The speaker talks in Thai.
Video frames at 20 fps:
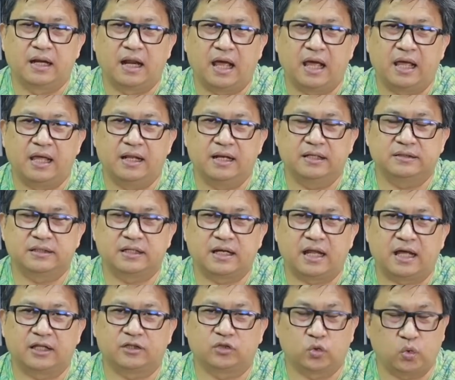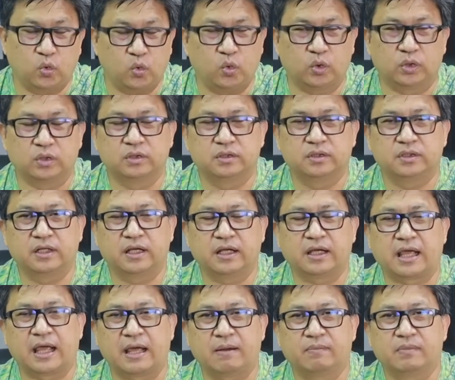ในลักษณะทูต
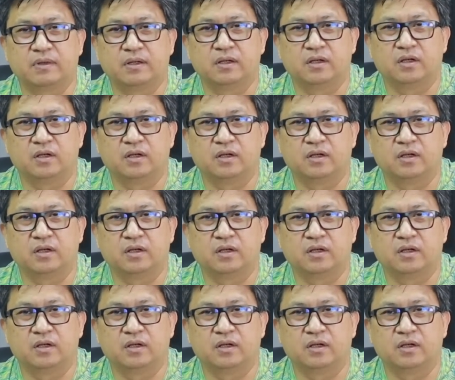นะครับ